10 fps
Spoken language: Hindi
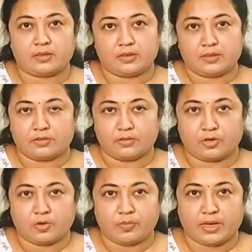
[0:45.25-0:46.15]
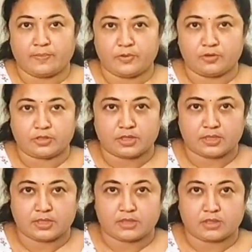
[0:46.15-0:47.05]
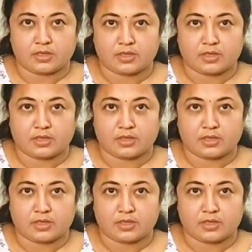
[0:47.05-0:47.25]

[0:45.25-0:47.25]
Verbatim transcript: दोनों में आप यूज़ कर सकते हैं